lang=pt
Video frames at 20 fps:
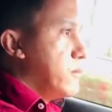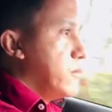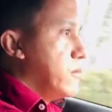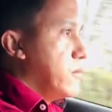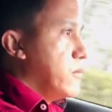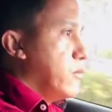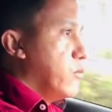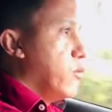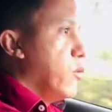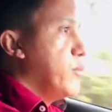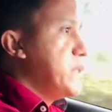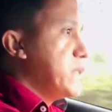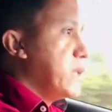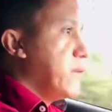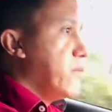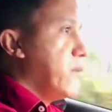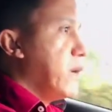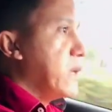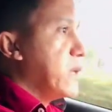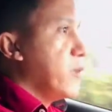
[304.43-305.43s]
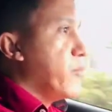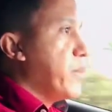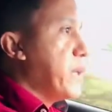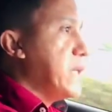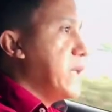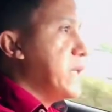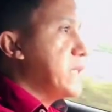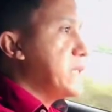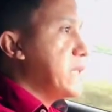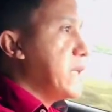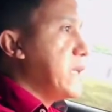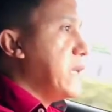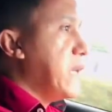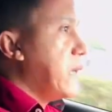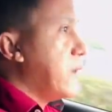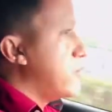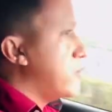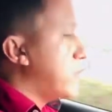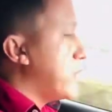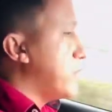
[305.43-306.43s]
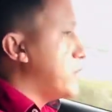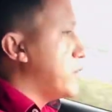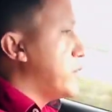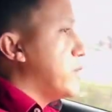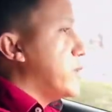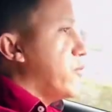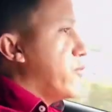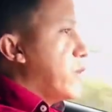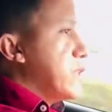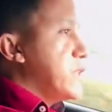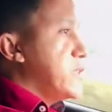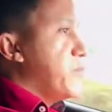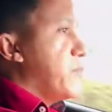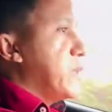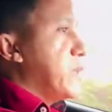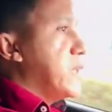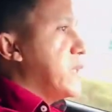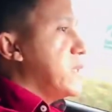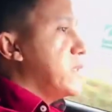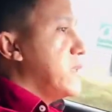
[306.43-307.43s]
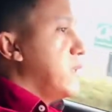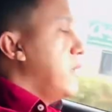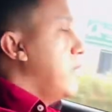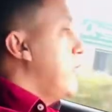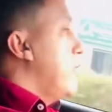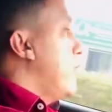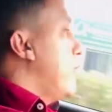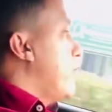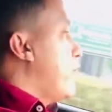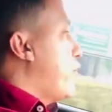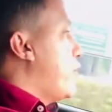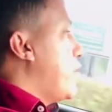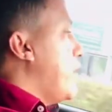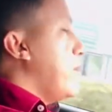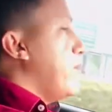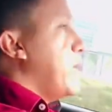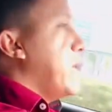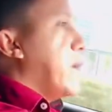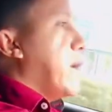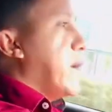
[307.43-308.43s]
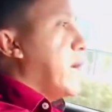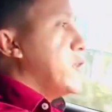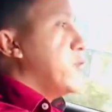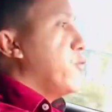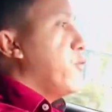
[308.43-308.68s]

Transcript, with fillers: vou observar aqui, o pedestre, aí ah, não tem jeito, faixa de pedestre, freio embreagem.